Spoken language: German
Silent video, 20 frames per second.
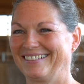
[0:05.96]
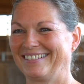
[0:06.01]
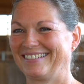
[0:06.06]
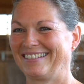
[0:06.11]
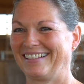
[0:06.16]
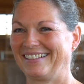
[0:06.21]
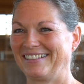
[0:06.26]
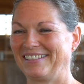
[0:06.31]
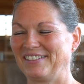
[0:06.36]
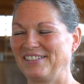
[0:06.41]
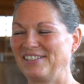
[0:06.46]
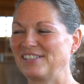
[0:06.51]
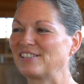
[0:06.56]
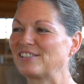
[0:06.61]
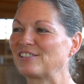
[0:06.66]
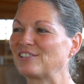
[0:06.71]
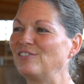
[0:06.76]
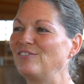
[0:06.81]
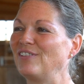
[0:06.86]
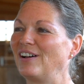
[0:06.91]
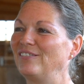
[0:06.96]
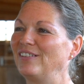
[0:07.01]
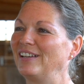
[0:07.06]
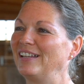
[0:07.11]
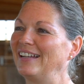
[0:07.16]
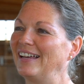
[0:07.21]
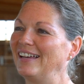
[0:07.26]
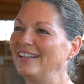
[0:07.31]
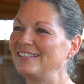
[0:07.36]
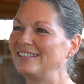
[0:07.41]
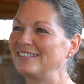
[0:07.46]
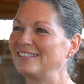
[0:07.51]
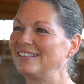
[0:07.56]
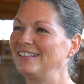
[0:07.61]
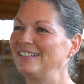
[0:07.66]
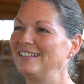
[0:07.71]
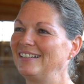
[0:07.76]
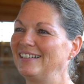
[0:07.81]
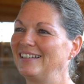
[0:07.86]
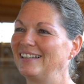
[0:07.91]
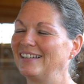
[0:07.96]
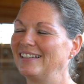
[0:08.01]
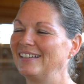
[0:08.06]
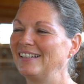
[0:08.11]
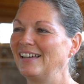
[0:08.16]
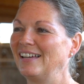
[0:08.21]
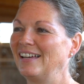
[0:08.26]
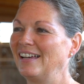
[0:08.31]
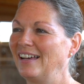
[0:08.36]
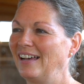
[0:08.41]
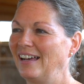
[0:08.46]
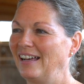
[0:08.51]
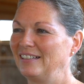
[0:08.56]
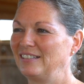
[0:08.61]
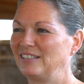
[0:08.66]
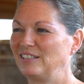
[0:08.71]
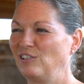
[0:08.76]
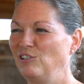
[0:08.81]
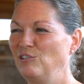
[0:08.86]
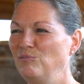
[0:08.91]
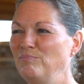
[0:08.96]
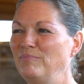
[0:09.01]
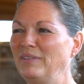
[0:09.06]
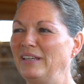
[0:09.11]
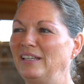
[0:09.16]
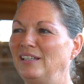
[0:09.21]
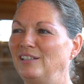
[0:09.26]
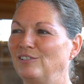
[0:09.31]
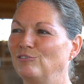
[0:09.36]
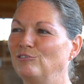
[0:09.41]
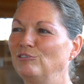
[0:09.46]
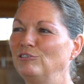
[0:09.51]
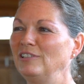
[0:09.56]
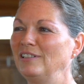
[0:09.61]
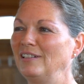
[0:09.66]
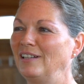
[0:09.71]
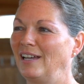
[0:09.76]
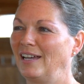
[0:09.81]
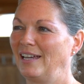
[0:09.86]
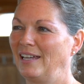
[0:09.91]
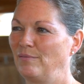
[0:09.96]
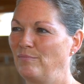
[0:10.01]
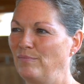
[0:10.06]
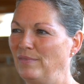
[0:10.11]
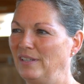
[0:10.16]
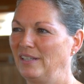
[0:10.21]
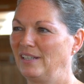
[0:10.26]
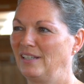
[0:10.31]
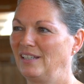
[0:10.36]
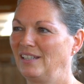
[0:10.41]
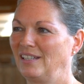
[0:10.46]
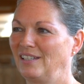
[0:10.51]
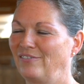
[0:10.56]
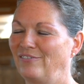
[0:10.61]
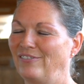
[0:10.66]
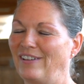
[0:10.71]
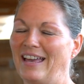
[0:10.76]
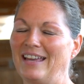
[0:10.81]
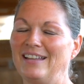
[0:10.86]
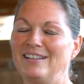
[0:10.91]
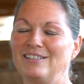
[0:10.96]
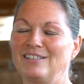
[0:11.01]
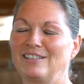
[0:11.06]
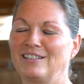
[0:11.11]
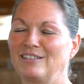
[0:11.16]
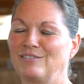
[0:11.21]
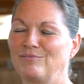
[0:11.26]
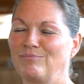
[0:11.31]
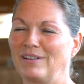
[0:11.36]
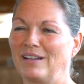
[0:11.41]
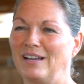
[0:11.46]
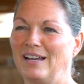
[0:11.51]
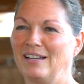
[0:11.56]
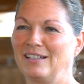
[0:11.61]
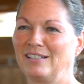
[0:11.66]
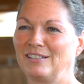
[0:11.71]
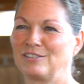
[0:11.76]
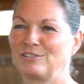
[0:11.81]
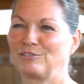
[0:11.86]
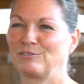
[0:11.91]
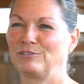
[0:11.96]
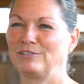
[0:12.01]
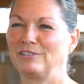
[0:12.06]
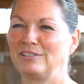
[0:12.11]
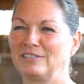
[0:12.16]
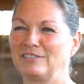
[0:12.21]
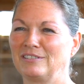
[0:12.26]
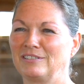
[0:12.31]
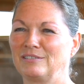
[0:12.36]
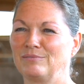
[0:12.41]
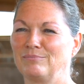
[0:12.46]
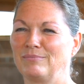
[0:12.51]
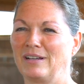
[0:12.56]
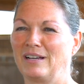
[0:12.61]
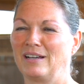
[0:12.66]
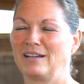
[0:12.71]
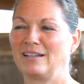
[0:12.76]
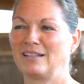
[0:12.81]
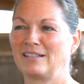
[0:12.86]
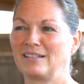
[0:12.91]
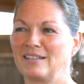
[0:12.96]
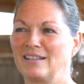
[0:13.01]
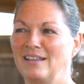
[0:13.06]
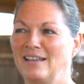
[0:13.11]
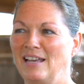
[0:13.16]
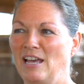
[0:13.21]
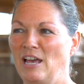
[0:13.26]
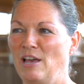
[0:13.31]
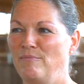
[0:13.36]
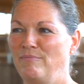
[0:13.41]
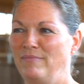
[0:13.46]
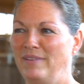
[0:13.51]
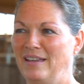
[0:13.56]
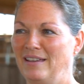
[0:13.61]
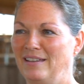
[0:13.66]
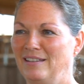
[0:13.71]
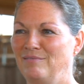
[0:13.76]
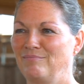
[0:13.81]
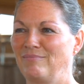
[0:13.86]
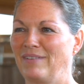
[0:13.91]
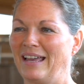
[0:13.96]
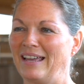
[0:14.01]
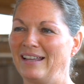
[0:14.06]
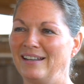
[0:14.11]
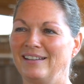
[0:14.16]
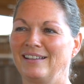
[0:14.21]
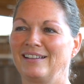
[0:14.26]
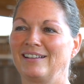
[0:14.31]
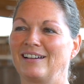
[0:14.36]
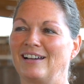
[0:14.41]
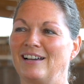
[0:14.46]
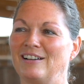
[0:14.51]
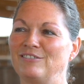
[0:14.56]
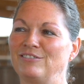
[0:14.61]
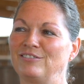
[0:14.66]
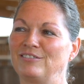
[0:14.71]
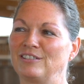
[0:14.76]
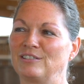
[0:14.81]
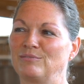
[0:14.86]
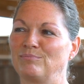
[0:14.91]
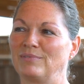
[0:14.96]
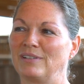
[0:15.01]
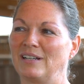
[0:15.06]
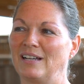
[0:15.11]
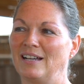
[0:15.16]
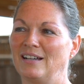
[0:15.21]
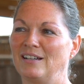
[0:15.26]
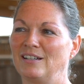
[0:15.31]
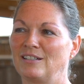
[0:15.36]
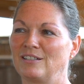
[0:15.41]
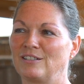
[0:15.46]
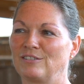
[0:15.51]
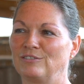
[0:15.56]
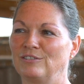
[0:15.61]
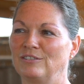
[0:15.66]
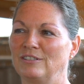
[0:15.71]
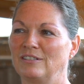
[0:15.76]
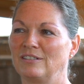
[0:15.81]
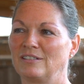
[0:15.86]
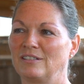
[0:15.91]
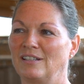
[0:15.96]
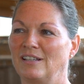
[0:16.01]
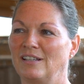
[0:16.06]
setze ich das um. Aber in erster Linie hat es auch mich unheimlich weitergebracht, größer gemacht, mehr in meine Kraft gebracht. Und